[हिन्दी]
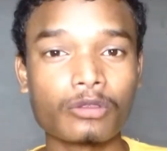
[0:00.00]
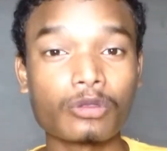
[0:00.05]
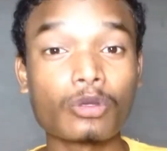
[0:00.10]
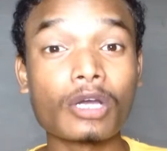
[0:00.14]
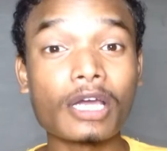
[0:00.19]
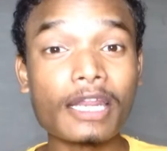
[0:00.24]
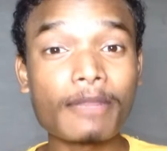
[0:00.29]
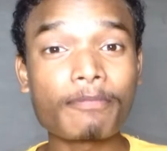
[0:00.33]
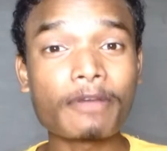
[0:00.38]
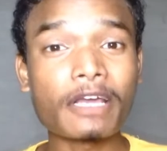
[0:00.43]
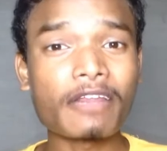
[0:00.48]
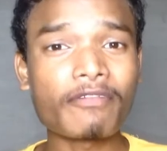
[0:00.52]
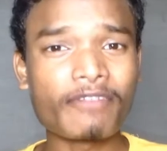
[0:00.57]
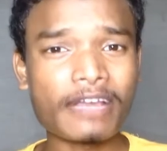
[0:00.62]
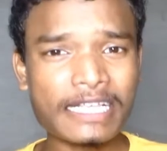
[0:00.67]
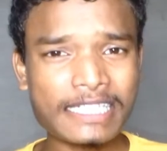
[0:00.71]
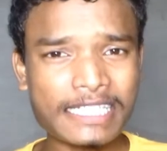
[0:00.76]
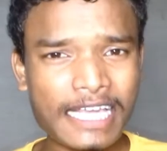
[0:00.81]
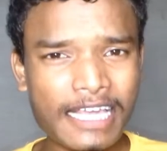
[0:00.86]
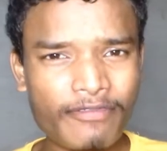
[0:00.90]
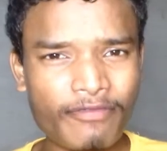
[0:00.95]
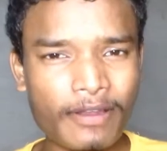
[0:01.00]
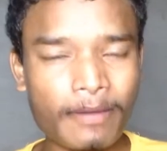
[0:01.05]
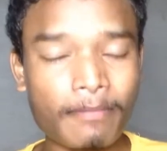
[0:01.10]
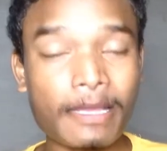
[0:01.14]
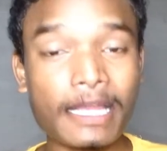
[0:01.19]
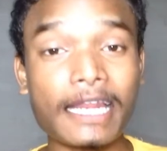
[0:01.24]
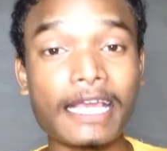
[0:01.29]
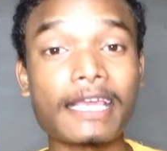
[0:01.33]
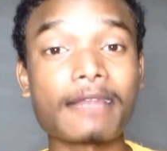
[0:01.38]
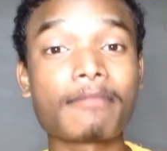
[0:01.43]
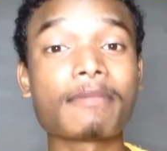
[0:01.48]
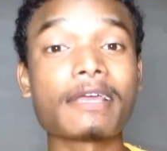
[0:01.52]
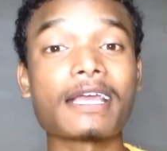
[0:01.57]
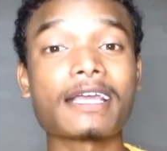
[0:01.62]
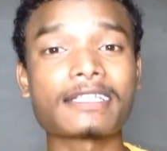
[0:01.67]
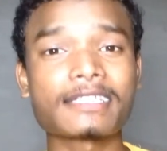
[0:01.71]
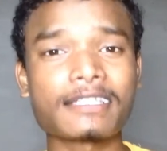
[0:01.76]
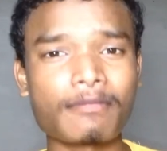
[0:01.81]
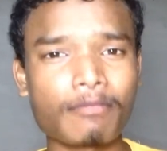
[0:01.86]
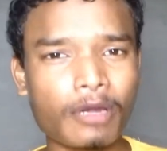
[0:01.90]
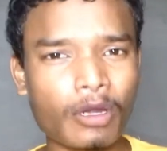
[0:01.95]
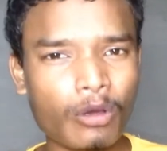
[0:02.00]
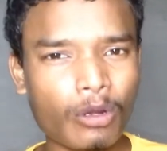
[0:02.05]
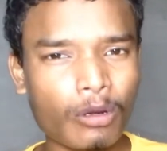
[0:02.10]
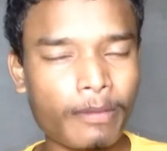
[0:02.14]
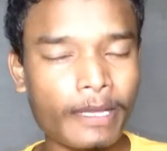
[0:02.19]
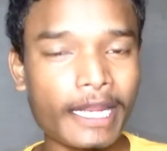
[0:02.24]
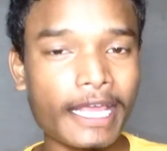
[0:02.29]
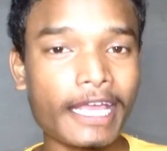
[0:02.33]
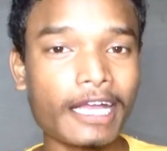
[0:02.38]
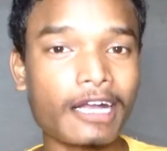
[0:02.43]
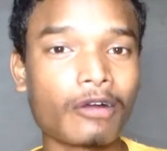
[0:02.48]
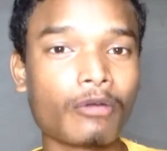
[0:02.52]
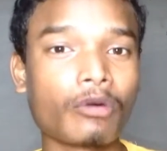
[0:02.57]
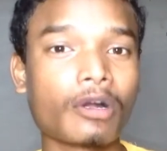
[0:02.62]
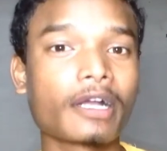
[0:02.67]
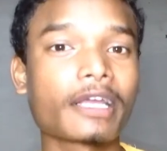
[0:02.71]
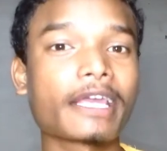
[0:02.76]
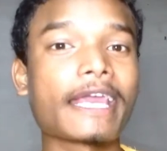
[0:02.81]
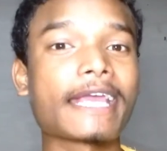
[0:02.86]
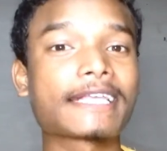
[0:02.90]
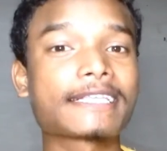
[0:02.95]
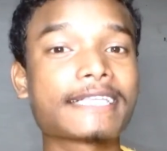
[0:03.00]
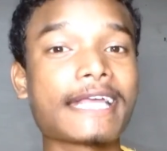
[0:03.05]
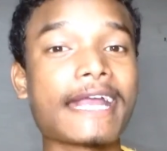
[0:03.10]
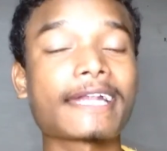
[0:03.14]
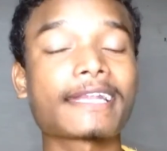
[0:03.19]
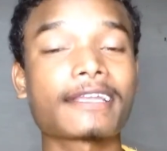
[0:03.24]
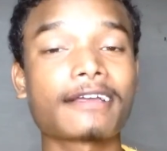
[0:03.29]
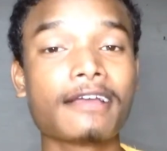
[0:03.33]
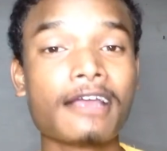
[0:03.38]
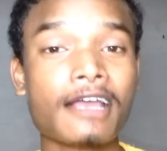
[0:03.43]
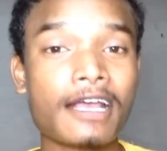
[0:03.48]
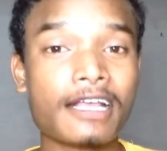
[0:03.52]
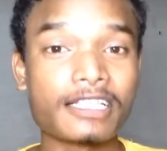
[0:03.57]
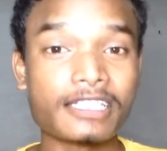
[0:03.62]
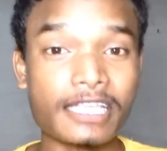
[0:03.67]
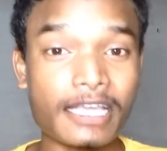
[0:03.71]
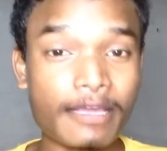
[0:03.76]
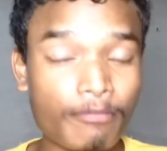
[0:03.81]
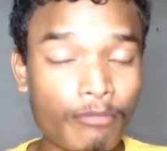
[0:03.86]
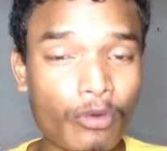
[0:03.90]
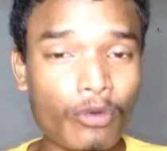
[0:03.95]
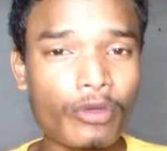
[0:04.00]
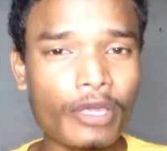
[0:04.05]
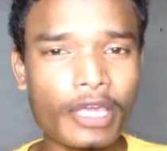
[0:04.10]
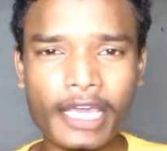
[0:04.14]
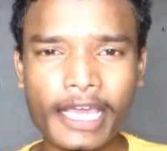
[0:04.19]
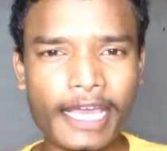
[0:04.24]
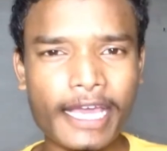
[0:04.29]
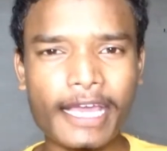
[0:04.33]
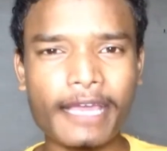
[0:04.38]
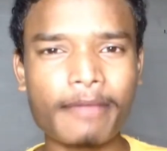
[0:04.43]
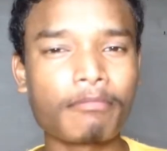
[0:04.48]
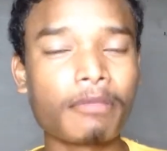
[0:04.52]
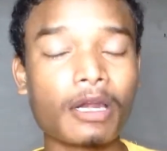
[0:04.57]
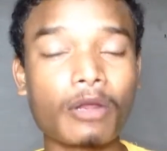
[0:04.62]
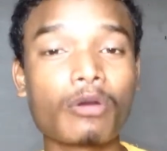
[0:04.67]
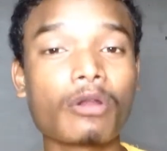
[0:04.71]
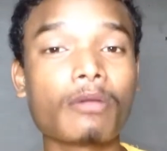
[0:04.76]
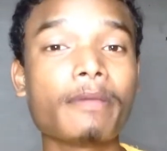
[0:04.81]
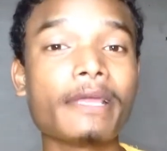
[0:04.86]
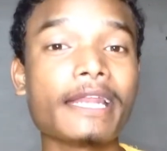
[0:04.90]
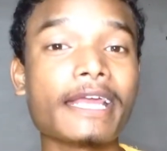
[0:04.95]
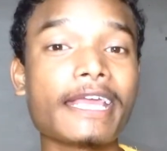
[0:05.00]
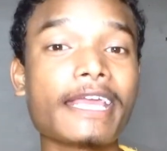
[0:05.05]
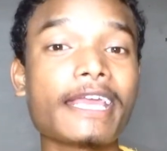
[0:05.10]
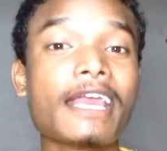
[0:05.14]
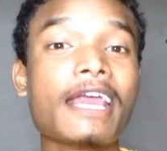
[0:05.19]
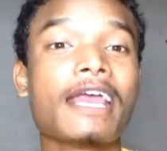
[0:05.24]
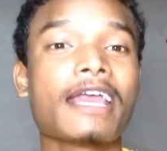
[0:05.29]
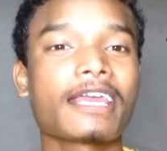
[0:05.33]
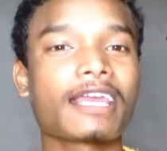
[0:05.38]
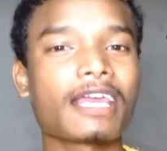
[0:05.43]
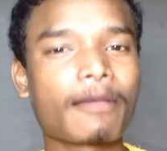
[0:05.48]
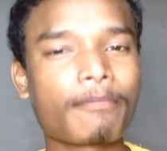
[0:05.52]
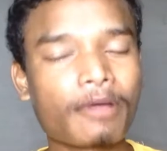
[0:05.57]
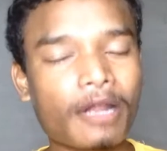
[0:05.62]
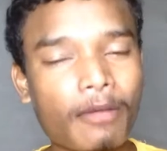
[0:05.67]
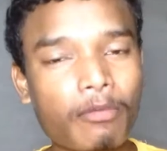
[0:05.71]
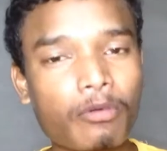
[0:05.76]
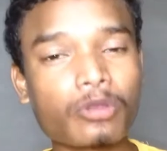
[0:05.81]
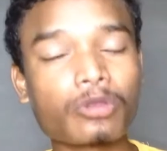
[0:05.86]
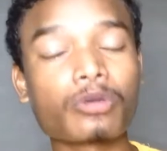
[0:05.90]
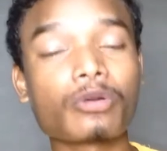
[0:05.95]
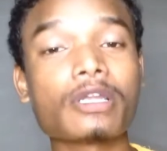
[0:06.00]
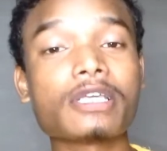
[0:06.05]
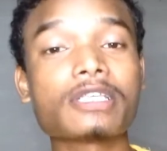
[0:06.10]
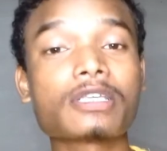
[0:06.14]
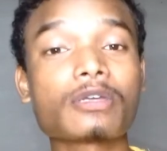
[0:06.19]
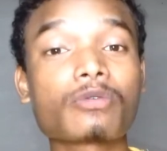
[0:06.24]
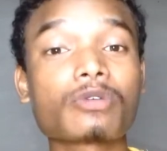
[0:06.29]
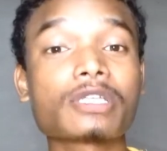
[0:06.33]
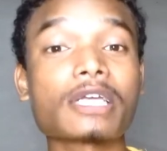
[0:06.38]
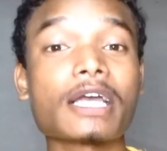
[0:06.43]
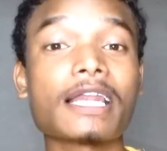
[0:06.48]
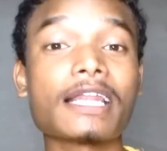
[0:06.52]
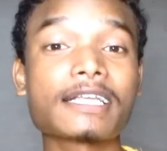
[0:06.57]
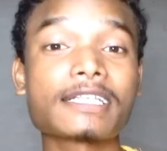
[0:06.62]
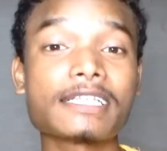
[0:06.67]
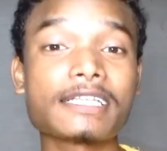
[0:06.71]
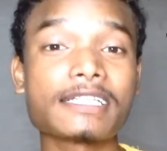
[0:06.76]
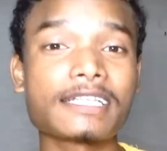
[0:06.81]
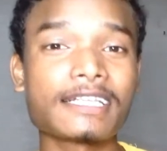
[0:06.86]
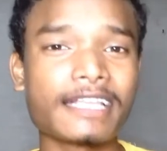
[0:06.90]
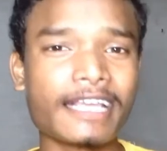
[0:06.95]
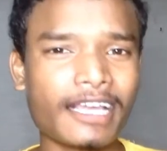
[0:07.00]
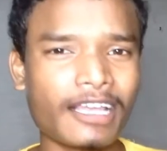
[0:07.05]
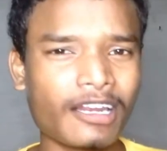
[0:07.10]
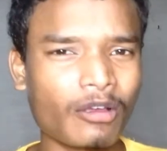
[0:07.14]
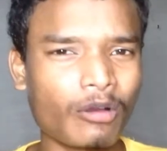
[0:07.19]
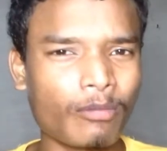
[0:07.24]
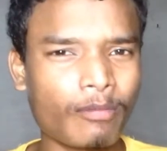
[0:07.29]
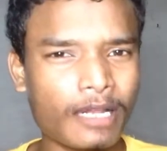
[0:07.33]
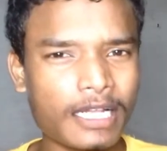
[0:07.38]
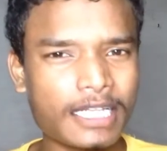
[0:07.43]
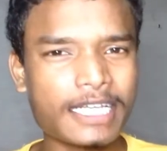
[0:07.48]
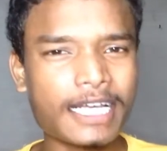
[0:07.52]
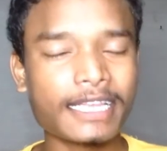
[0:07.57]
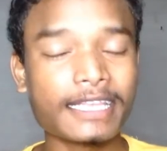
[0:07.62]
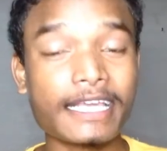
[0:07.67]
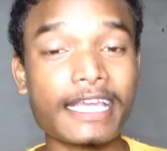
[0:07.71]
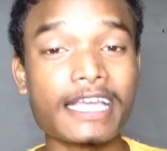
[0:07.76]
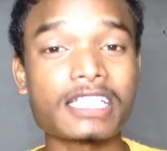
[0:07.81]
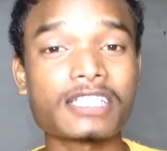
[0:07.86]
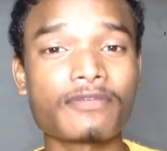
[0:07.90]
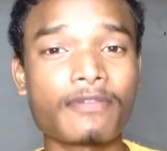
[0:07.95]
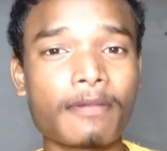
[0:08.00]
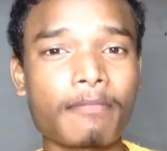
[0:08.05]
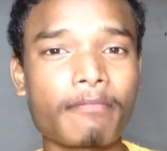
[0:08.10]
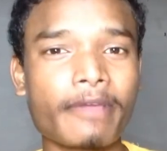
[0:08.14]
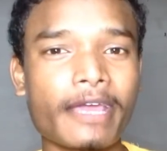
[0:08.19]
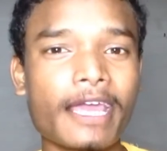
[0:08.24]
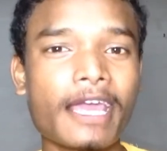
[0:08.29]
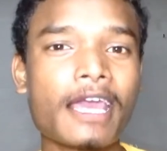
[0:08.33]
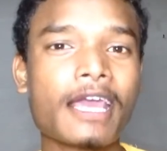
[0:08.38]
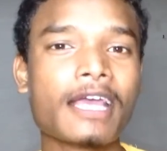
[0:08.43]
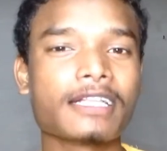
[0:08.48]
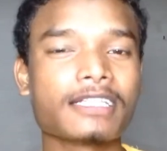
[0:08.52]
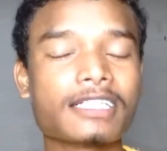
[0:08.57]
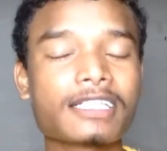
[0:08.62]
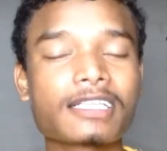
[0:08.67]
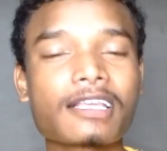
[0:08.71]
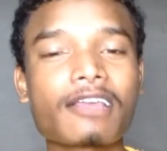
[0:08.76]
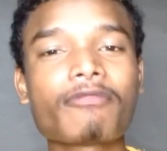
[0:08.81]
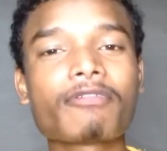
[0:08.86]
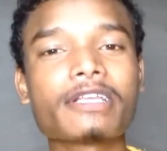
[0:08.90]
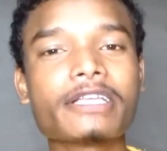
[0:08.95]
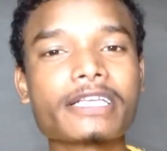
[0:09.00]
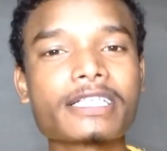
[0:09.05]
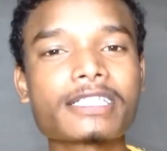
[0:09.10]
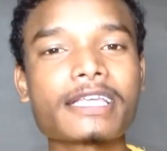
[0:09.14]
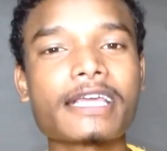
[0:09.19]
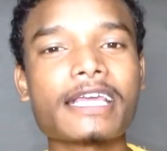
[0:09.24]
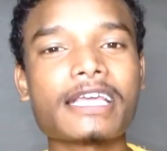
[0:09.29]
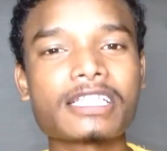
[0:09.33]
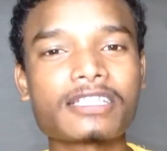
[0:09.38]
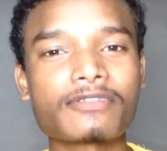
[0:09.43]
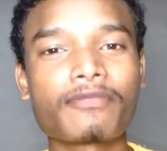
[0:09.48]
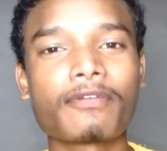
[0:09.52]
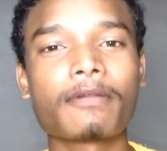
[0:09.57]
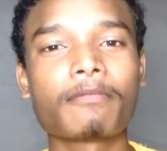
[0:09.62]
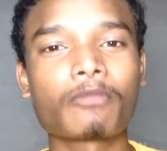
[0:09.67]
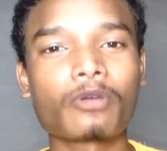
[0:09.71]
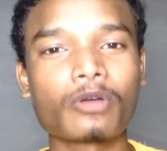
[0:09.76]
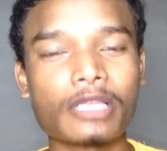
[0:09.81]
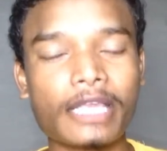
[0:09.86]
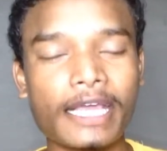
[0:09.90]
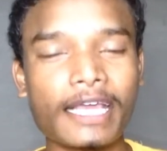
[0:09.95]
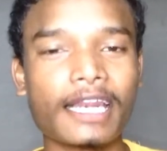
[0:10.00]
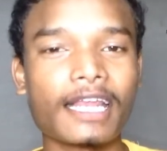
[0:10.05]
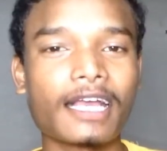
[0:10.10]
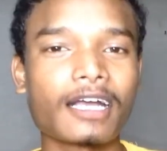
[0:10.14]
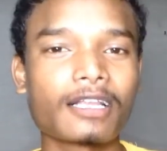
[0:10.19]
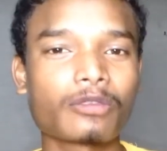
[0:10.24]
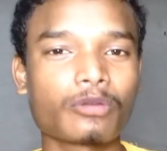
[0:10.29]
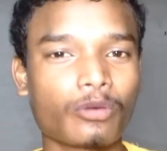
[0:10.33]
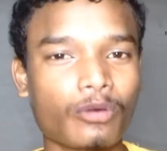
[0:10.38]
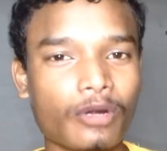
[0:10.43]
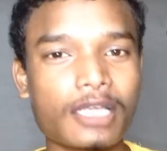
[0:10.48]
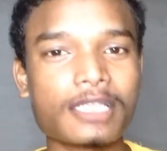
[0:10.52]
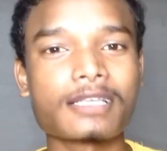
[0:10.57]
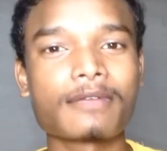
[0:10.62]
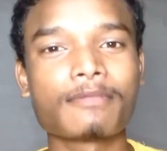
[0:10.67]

तो करीब करीब वैसे ही फिल्म है लेकिन मैं ऐसा बिल्कुल भी नहीं कहूंगा कि एग्जैक्ट सेम मूवी ही है बिल्कुल भी नहीं यहाँ पर आपको थोड़ी सी कुछ अलग चीज़ें देखने को मिल जाती हैं इस फिल्म में जिसकी वजह से इस फिल्म को देखने का थोड़ा